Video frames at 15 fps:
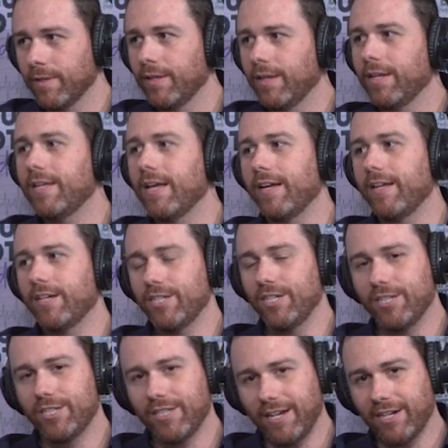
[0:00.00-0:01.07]
E aí a
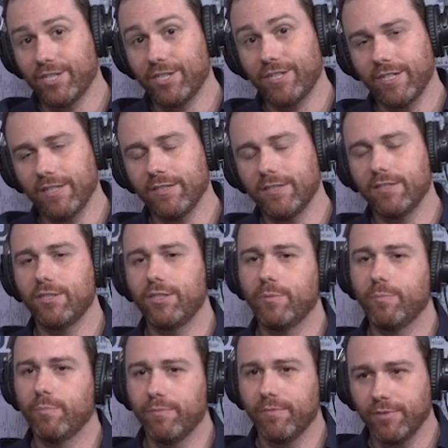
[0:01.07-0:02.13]
gente tem a chance
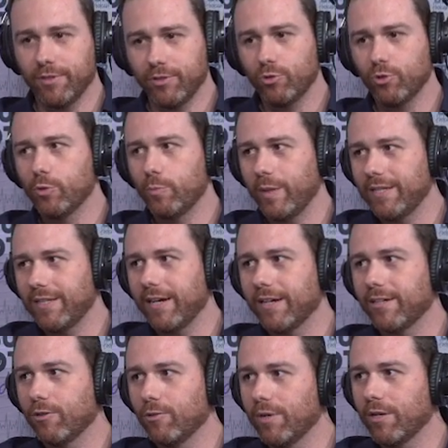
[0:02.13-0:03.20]
de suspeitar
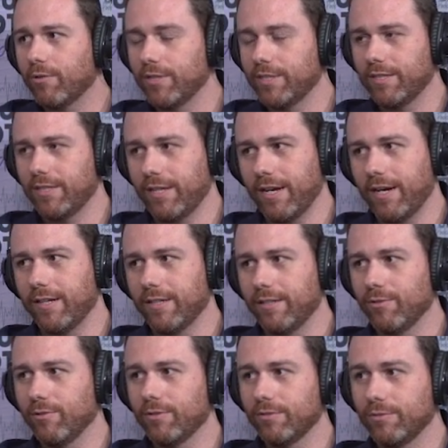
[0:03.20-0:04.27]
que alguma coisa está errada
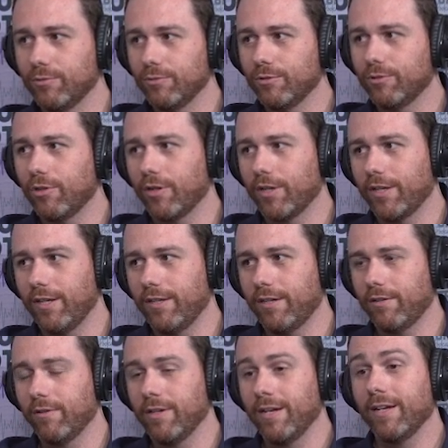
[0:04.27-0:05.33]
no, no toque
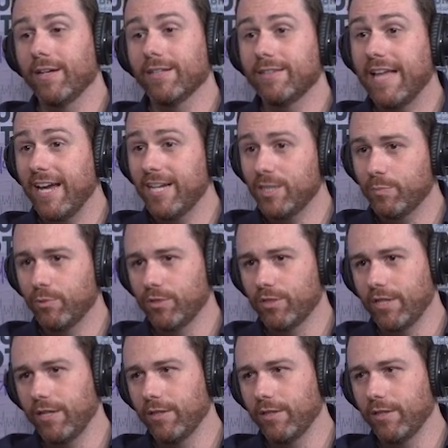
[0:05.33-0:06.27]
retal. 10%